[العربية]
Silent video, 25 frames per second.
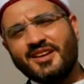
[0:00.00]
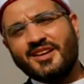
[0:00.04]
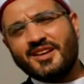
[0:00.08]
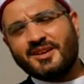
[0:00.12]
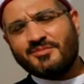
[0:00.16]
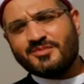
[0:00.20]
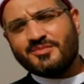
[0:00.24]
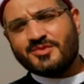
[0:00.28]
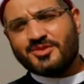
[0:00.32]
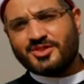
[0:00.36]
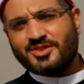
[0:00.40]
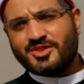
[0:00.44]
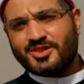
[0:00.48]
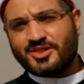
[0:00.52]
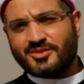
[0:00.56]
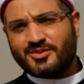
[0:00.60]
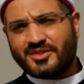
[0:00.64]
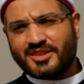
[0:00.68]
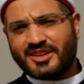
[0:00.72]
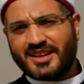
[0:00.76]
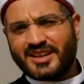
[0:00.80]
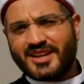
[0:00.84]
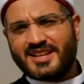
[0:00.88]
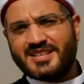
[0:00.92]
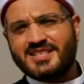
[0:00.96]
يمشي
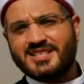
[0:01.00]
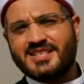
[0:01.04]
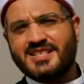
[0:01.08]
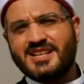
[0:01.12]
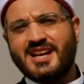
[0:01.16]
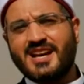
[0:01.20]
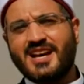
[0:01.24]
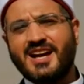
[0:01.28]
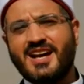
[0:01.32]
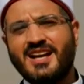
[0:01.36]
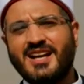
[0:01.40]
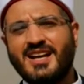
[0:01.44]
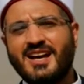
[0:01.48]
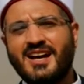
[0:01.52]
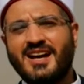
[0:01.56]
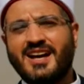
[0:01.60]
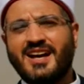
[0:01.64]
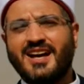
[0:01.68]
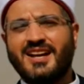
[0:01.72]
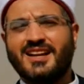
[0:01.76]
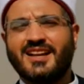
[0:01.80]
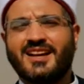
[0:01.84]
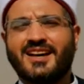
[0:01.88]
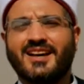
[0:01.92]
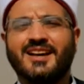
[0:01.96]
ويغذي
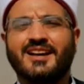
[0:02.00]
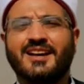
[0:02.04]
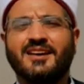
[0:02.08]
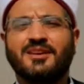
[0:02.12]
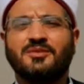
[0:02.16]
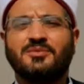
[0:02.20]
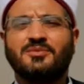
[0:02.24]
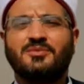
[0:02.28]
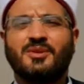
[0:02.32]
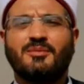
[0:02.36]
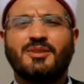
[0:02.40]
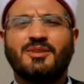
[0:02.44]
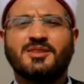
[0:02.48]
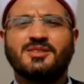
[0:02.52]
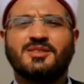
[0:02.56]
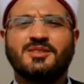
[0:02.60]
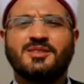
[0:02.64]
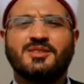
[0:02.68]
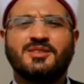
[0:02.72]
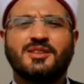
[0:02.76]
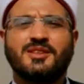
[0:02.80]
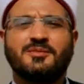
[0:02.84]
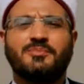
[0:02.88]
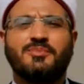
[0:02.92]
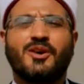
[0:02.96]
أهلها لغاية ما
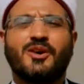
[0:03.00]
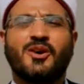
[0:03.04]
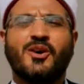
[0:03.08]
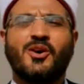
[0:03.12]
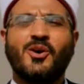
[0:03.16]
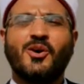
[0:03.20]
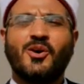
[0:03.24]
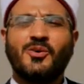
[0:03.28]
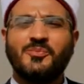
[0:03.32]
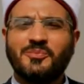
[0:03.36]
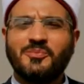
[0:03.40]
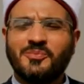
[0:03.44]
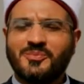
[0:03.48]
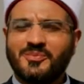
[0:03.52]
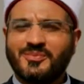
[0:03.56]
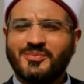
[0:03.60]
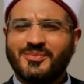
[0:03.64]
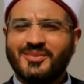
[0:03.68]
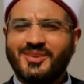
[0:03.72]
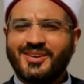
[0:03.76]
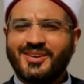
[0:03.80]
مصر تبقى أم